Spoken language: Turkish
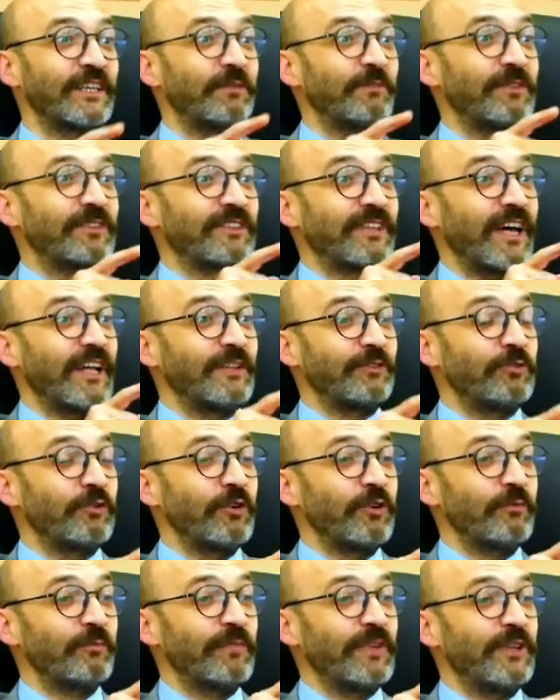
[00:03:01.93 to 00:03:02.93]
gibi
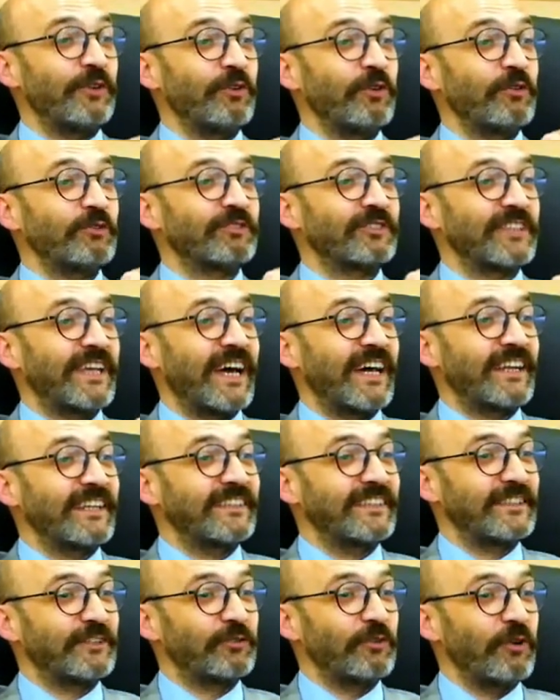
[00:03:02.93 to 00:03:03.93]
tanıyor, biliyor,
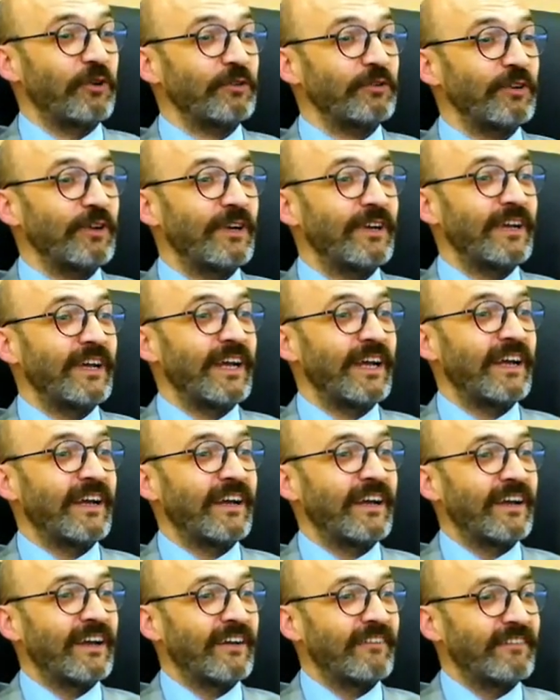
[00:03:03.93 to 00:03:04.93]
ziyaret ediyor
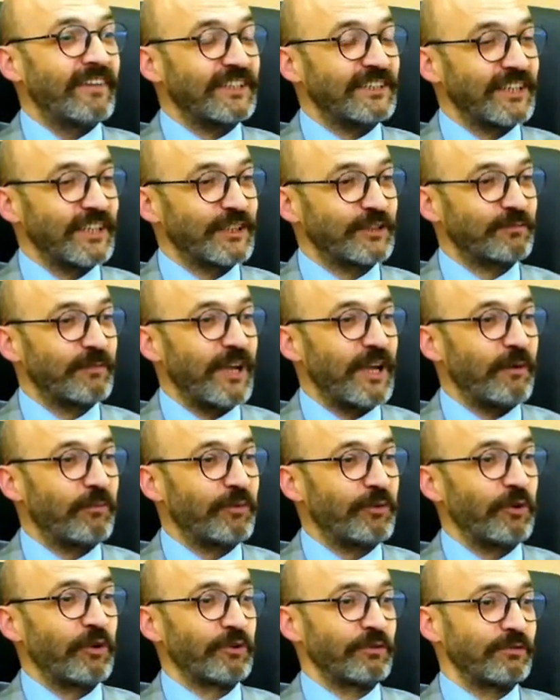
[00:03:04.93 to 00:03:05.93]
ve çalışma
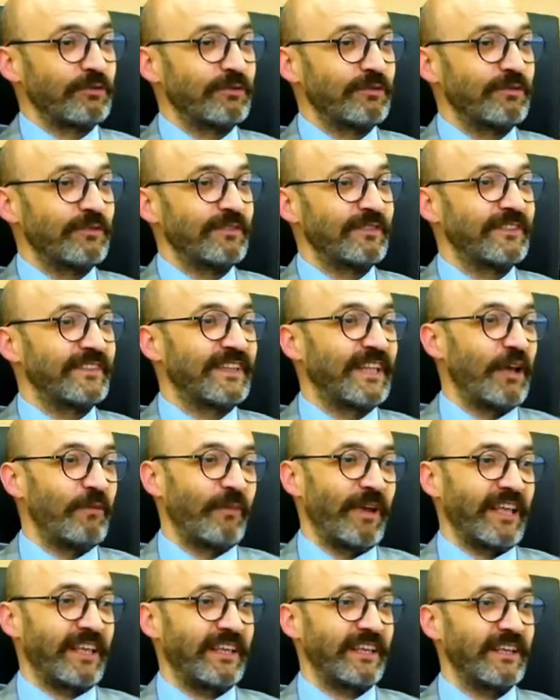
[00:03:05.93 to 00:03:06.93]
yapıyor
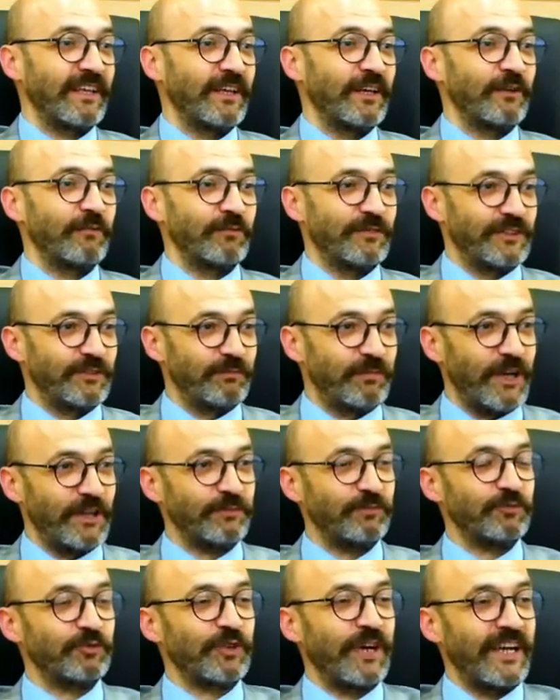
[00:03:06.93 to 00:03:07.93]
demek. Bizim
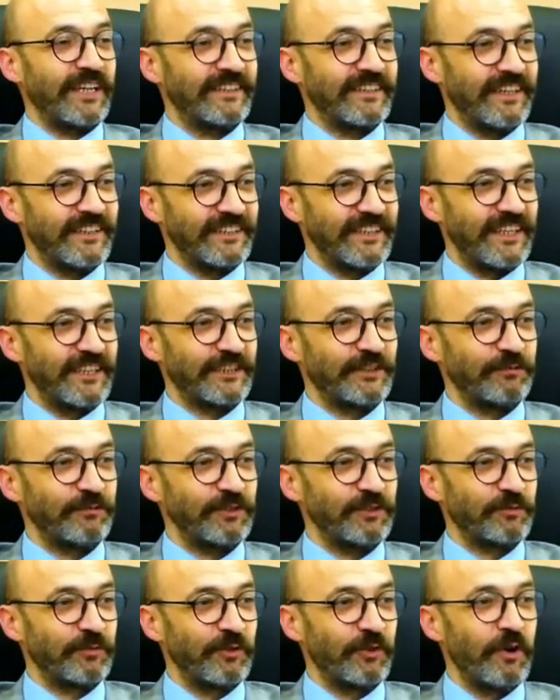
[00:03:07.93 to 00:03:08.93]
baş müşahit
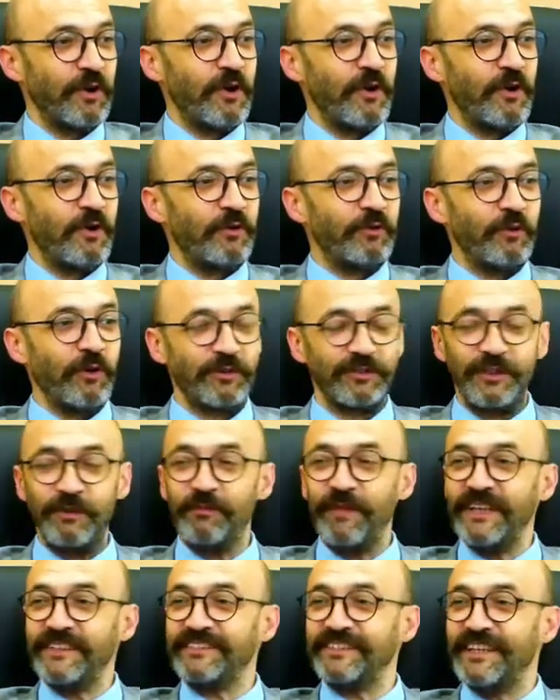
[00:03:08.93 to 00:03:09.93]
anlayışımız bu.
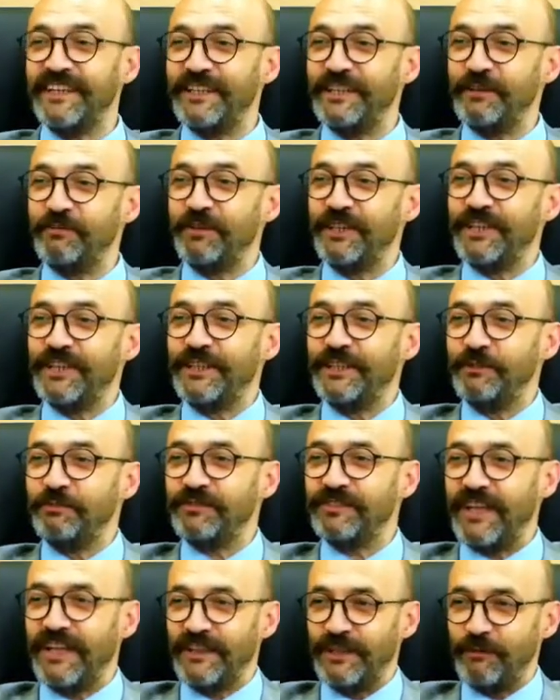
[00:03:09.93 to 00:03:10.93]
Yoksa 5 senede bir
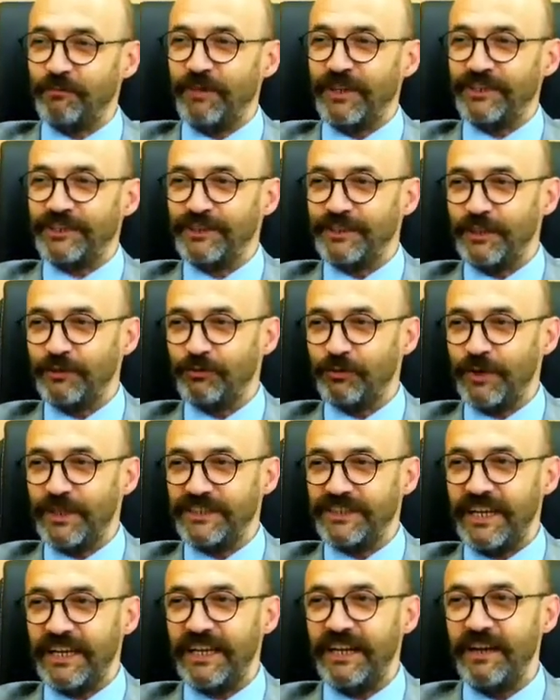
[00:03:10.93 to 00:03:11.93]
gidip sandık başında
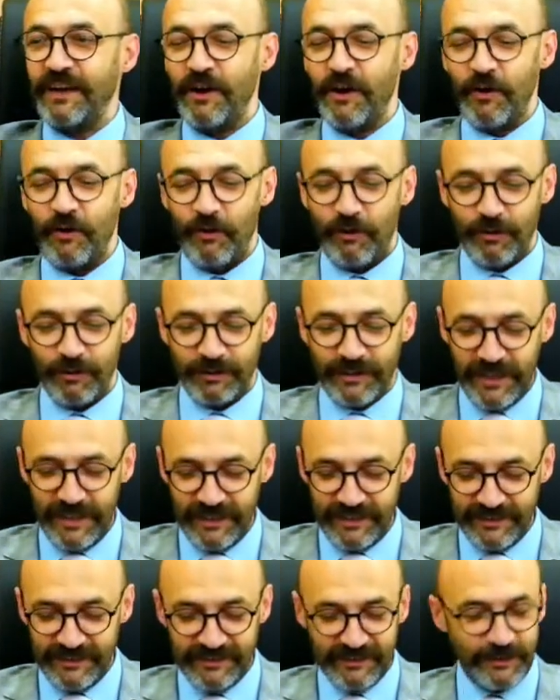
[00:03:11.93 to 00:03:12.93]
duracak.
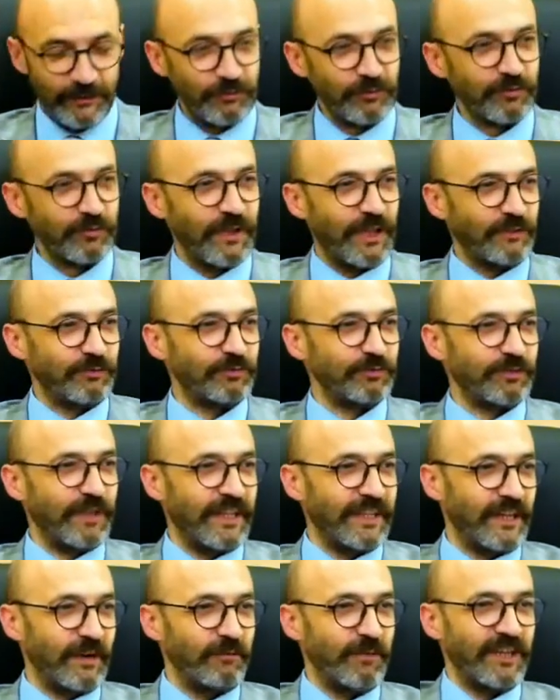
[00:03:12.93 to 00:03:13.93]
Orada işte tutulan
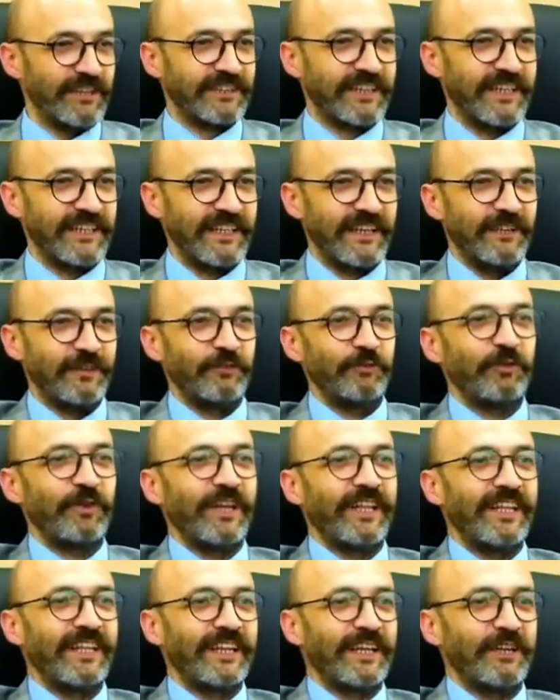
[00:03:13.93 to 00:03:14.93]
tutanağı başkana,
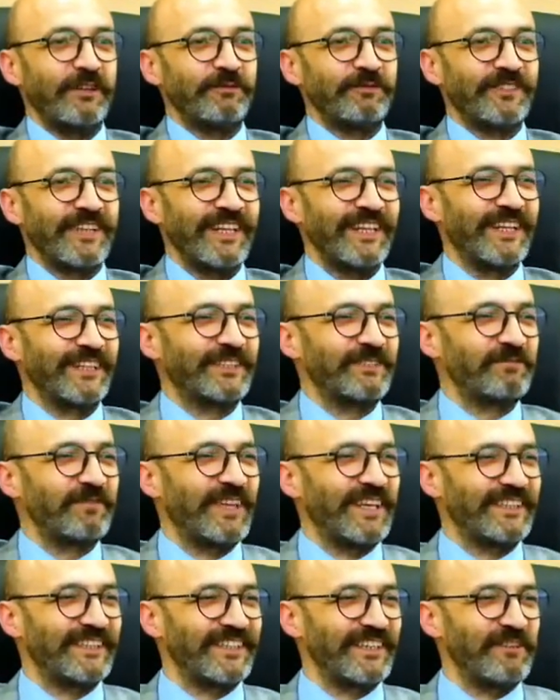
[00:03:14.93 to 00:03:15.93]
üyelere
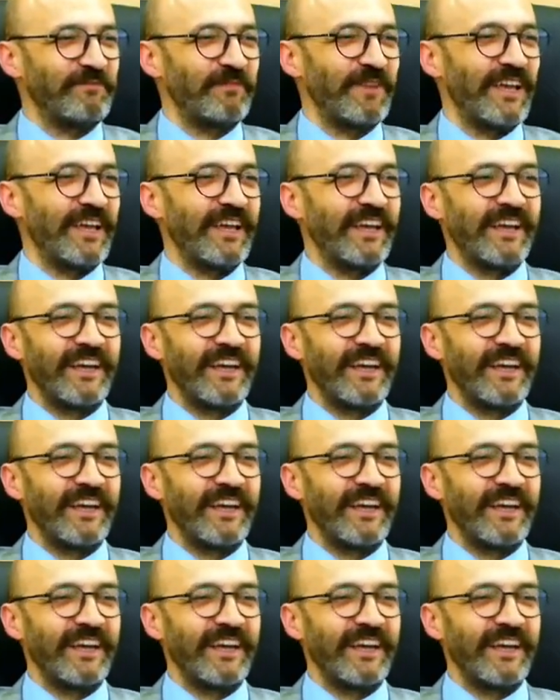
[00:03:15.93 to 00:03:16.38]
imzalatıp getirip